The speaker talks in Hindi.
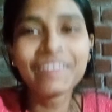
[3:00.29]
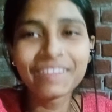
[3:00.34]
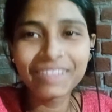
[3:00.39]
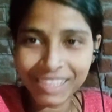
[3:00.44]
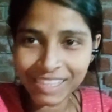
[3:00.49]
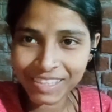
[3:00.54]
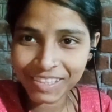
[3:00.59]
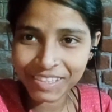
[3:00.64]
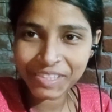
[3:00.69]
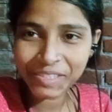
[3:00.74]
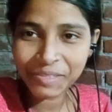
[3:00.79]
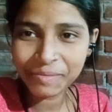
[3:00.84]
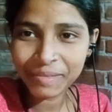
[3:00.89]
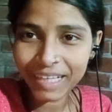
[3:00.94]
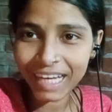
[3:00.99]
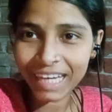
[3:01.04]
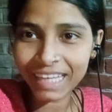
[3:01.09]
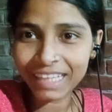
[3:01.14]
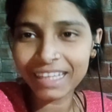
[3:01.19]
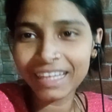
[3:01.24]
तो चलिए दोस्तों
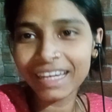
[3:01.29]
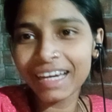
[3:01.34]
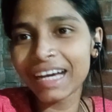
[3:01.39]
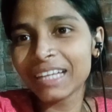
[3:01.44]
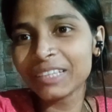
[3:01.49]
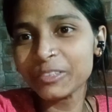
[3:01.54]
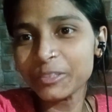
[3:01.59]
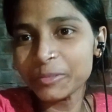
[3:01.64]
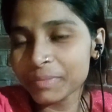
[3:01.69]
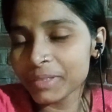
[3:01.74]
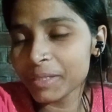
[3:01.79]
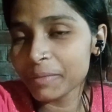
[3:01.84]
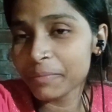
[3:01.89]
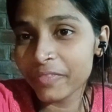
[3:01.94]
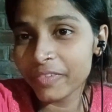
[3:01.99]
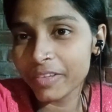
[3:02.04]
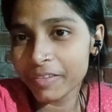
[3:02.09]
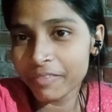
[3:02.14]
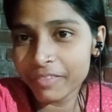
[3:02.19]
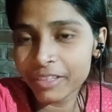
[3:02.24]
मैं खाना खा लूँ अपना
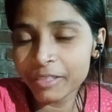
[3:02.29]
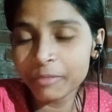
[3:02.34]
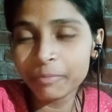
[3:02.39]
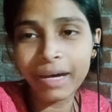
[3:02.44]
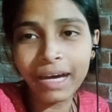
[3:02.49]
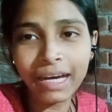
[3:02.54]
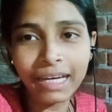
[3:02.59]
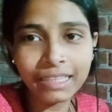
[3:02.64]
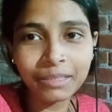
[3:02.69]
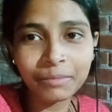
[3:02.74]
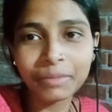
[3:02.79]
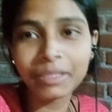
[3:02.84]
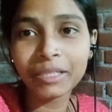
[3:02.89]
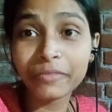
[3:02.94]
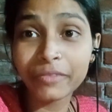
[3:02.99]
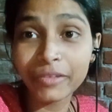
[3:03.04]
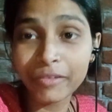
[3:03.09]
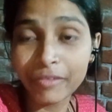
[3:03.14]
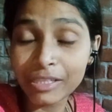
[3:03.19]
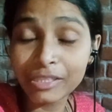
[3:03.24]
फेवरेट भात मेरा
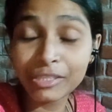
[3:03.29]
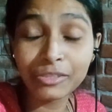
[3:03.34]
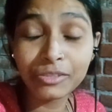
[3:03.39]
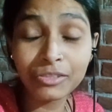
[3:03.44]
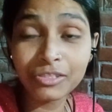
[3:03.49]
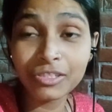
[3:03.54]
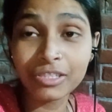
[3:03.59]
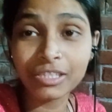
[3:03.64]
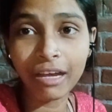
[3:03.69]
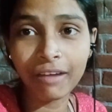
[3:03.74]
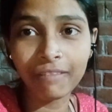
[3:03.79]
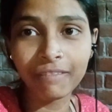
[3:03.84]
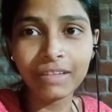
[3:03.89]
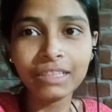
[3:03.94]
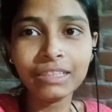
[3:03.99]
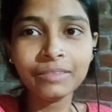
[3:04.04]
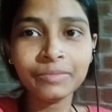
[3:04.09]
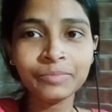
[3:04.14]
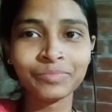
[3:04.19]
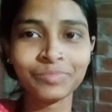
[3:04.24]
फेवरेट दोस्तों
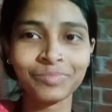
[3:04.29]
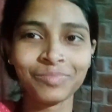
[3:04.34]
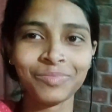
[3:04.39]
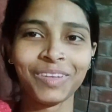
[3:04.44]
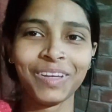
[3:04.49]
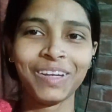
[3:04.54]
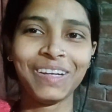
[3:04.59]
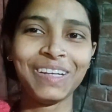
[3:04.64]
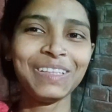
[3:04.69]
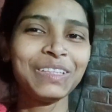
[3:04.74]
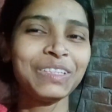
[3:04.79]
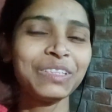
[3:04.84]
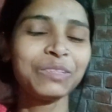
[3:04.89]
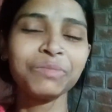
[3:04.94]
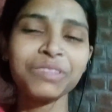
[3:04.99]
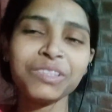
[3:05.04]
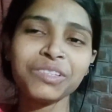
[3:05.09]
चावल अतः तो